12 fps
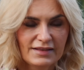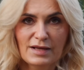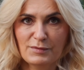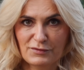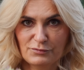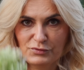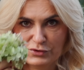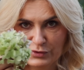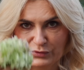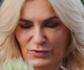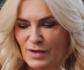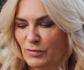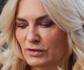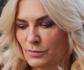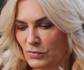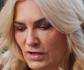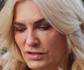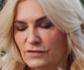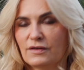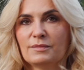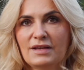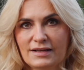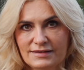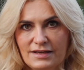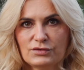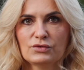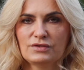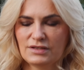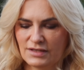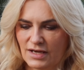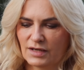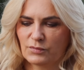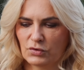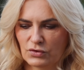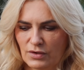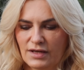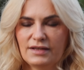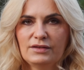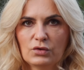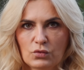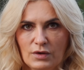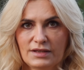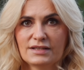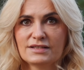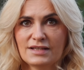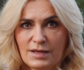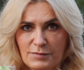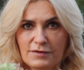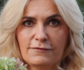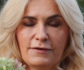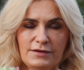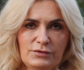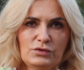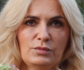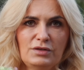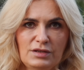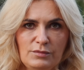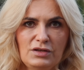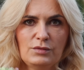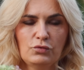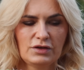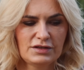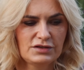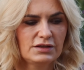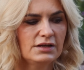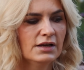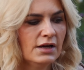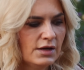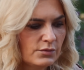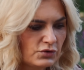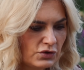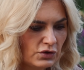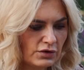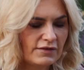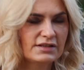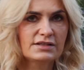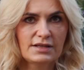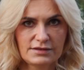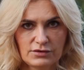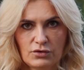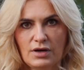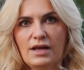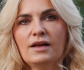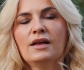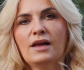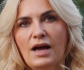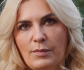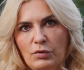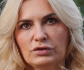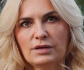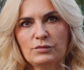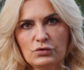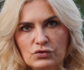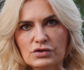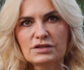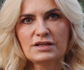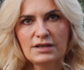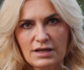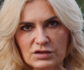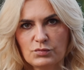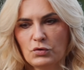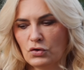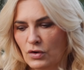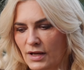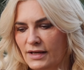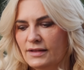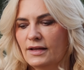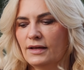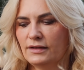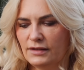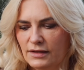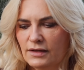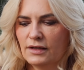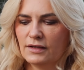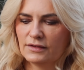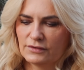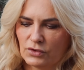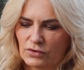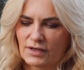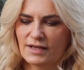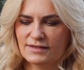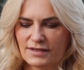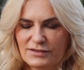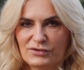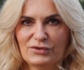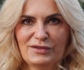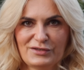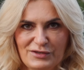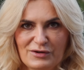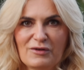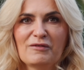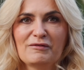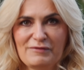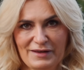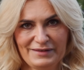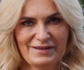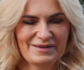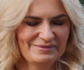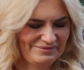Najpierw przygotuję, a potem pokażę Wam jak zacząć i jak po kolei dokładać. Najpierw warto sobie te mini bukieciki przygotować na stole, a potem już sięgać po kolejne i dokręcać do naszego wianka.